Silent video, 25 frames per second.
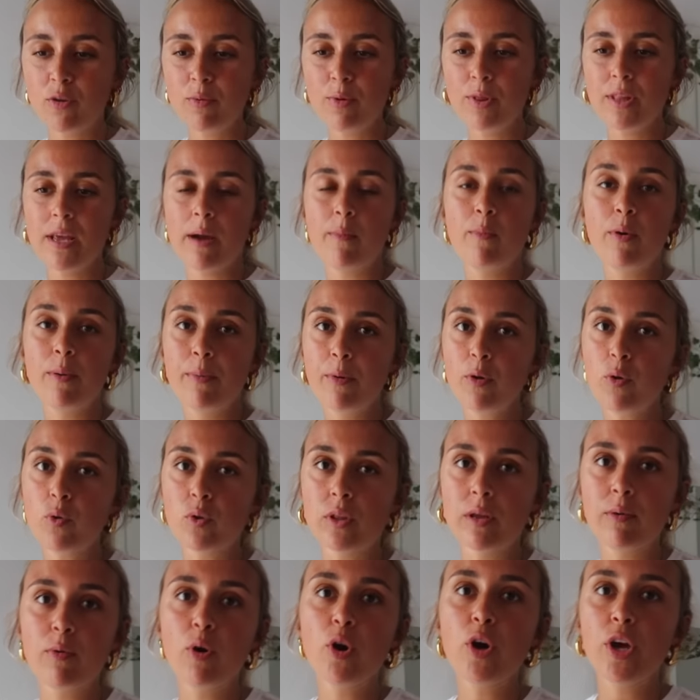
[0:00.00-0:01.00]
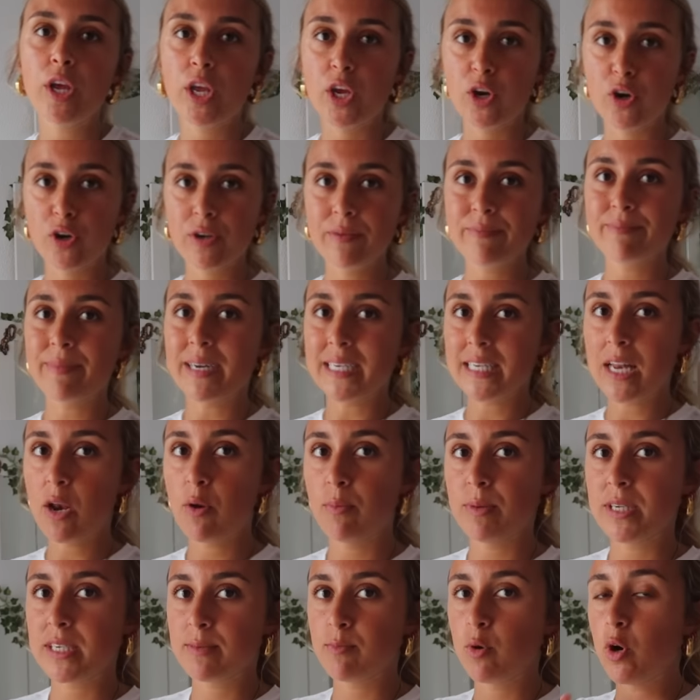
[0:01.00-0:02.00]
tuve un día muy productivo y hoy más de lo
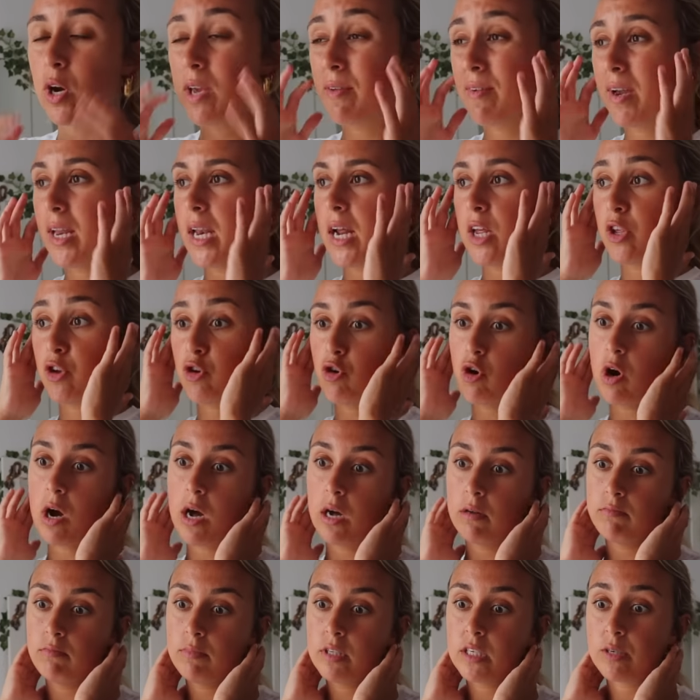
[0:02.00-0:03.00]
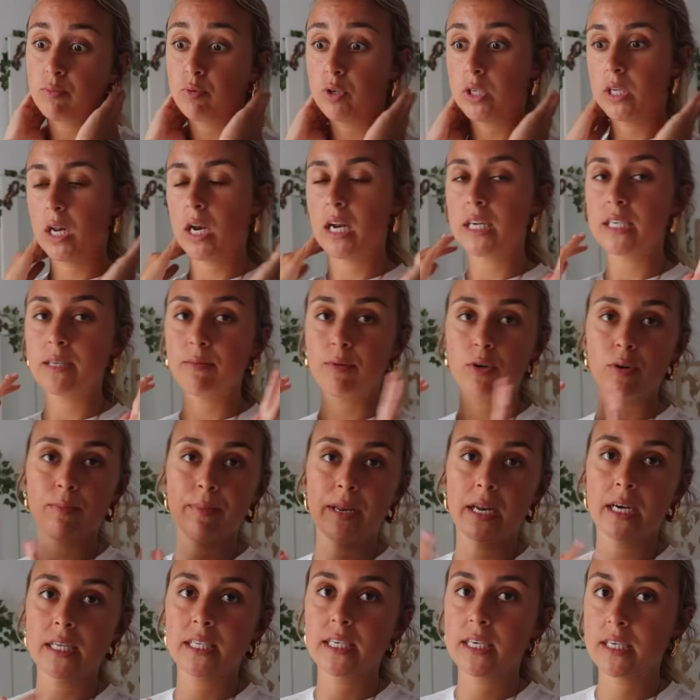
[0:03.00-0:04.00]
mismo. Iba a ir a yoga después de clase, pero
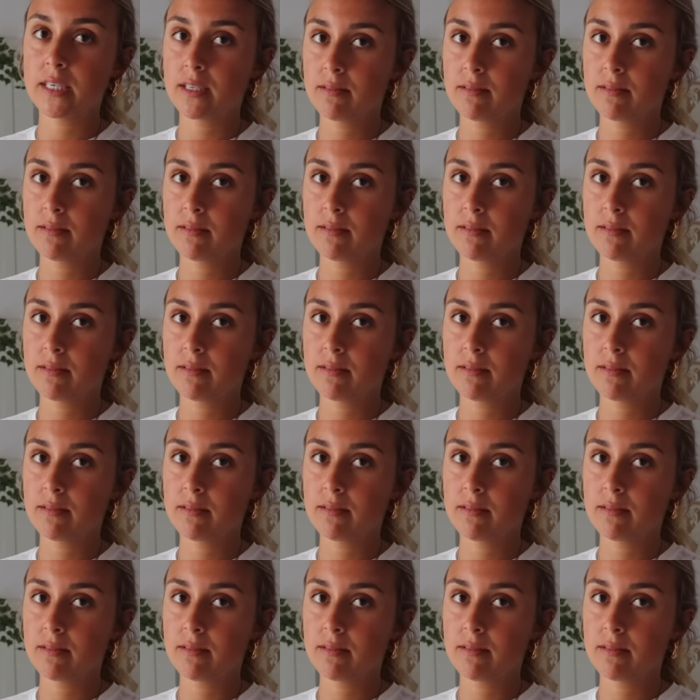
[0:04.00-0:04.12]
mira,